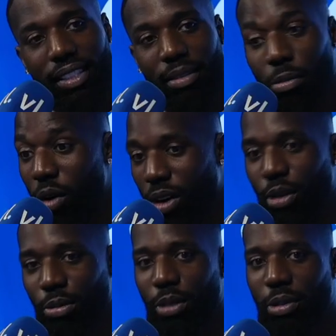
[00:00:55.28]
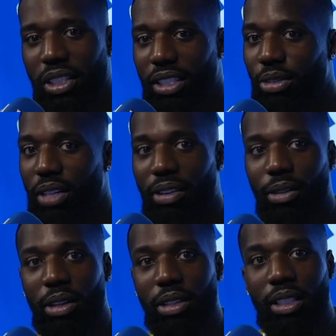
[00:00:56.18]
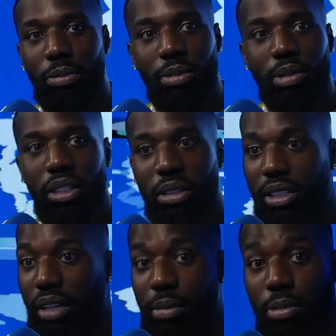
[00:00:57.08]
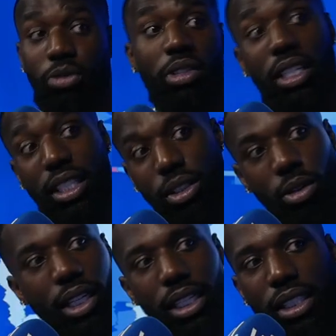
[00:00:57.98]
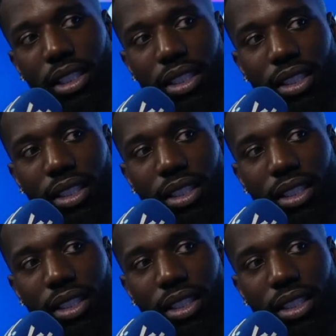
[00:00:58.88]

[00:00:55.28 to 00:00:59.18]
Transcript: moi, quand on me demandait, je voulais faire quoi quand j'étais plus petit, je savais pas, je voulais être journaliste.